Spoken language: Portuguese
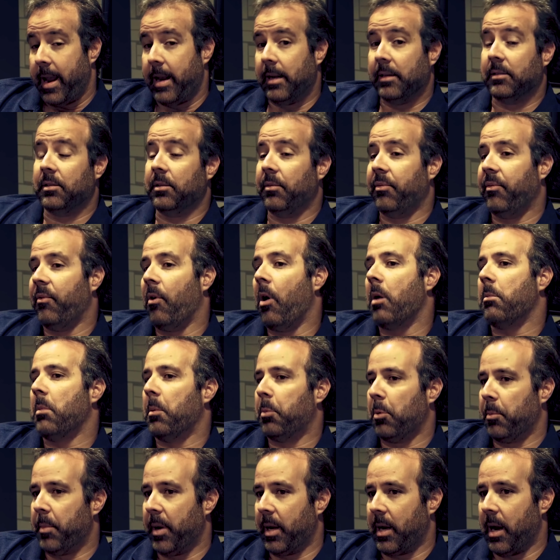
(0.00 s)
ele se
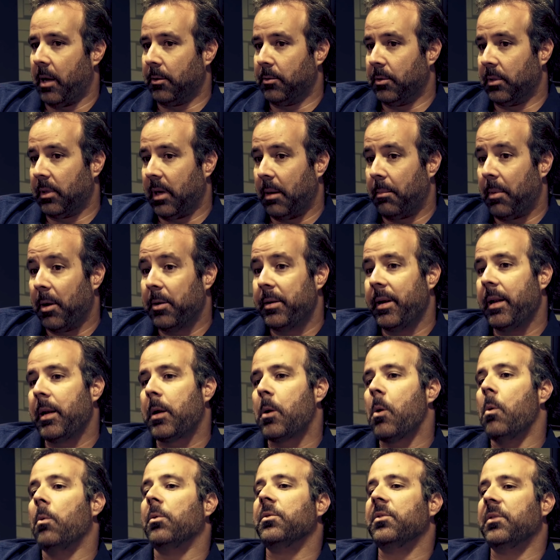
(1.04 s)
forma para o mercado de trabalho e
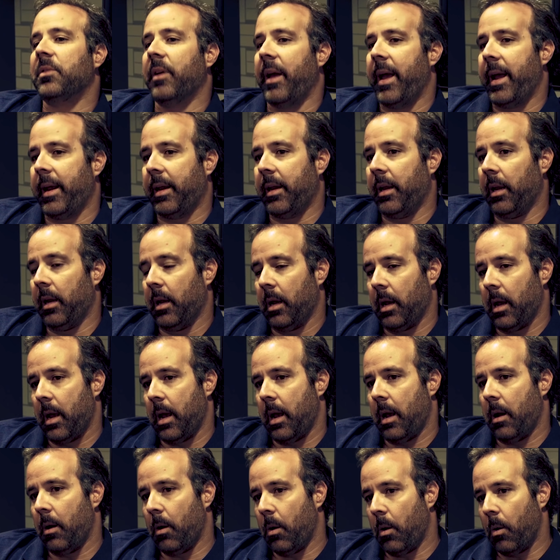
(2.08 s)
ele consegue
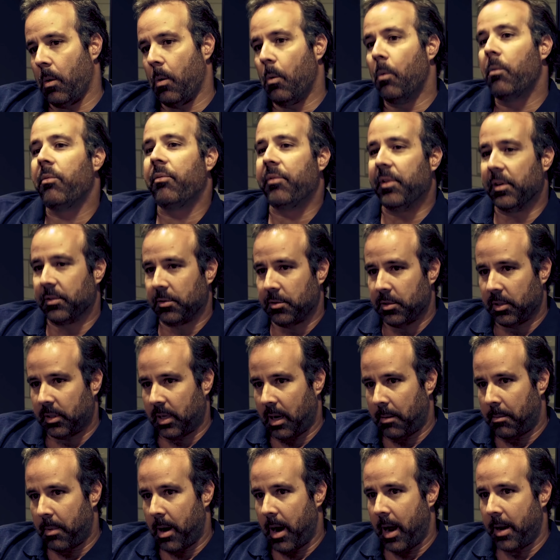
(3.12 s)
o visto de
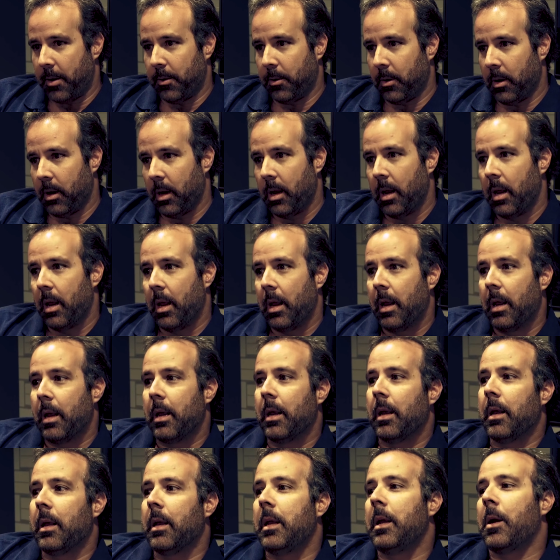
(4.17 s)
trabalho.
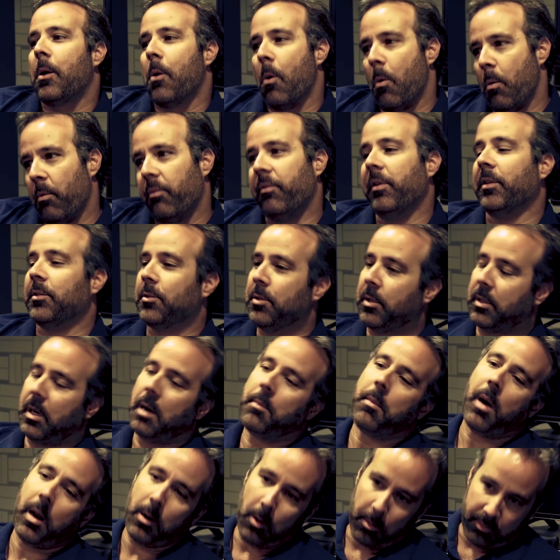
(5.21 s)
E com o visto de
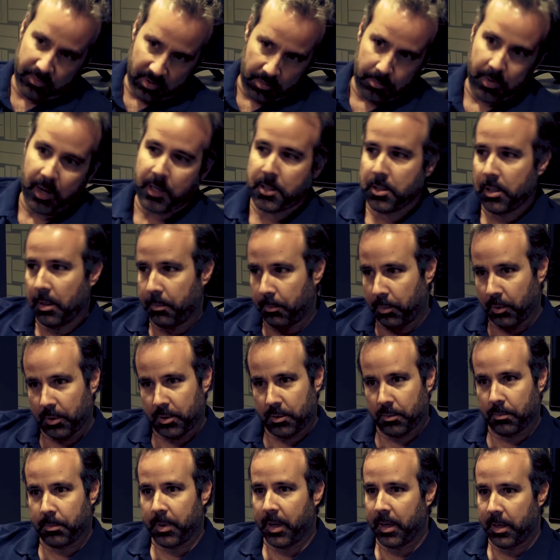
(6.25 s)
trabalho, obviamente,
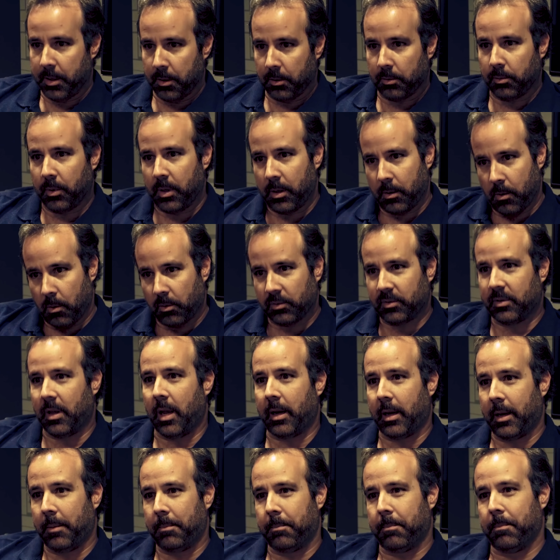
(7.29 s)
depois de um período, ele
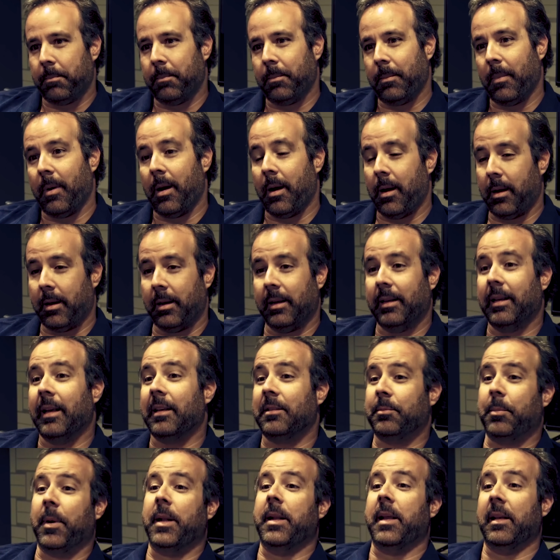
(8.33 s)
consegue
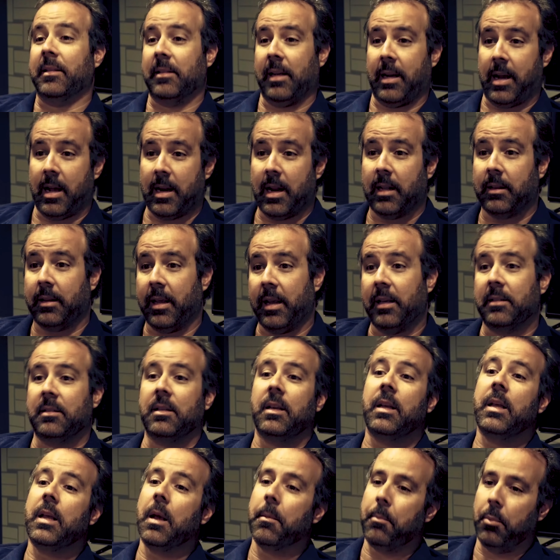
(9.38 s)
a experiência
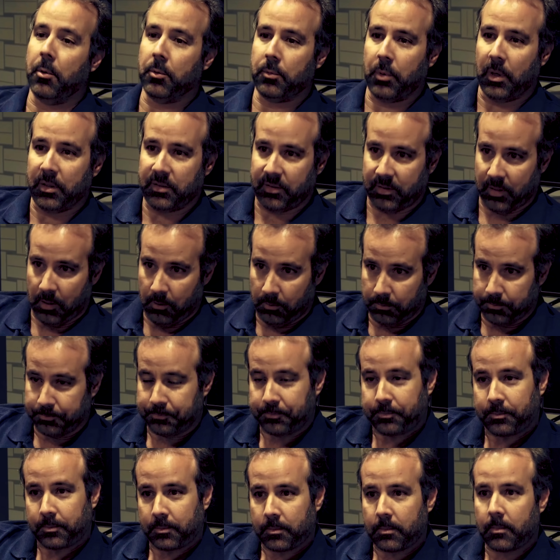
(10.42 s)
canadense e a pontuação
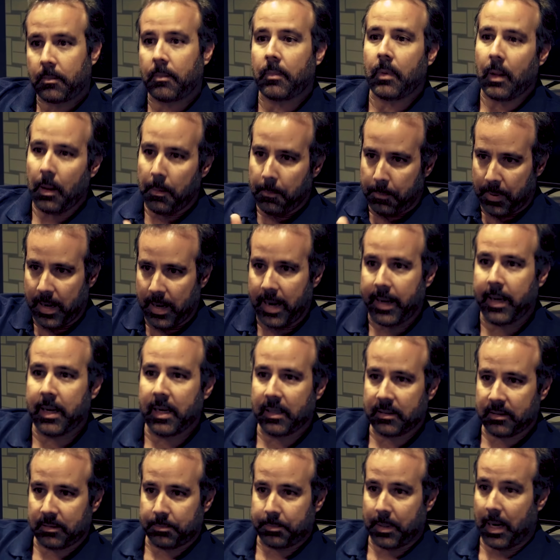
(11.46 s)
para
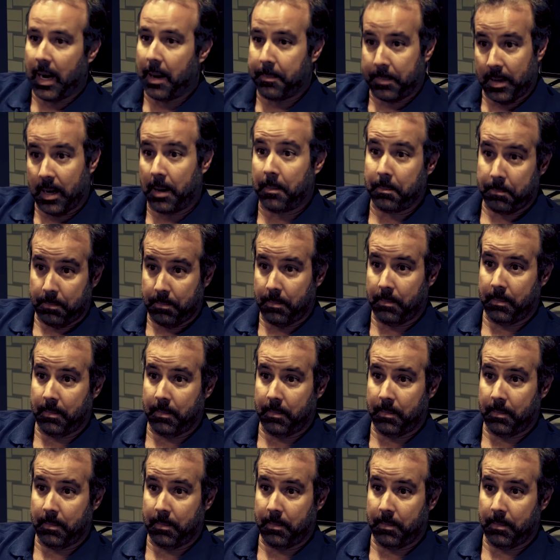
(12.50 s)
ingressar para